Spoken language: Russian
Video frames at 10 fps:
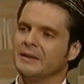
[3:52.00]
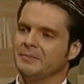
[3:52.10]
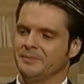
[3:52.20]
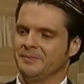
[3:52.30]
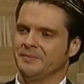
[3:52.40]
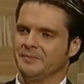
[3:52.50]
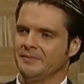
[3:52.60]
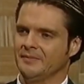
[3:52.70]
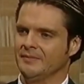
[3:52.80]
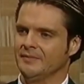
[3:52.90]
оскорблял
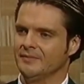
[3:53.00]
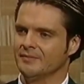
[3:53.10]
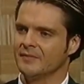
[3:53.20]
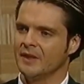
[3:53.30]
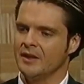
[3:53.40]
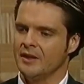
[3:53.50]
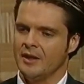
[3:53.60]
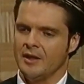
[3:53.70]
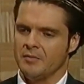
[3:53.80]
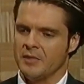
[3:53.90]
меня, говорил, что я
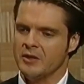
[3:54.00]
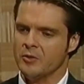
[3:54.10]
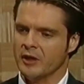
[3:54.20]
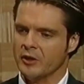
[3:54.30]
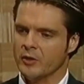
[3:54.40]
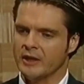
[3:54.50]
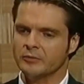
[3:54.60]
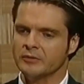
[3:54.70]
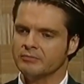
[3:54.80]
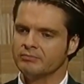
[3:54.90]
негодяй, подлец.
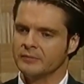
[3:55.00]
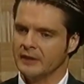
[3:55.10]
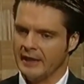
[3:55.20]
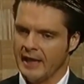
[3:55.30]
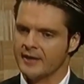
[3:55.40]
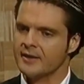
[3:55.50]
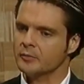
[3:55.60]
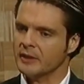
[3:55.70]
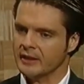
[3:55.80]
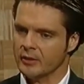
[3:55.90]

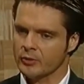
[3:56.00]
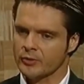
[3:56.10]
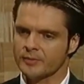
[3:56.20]
Захлопнул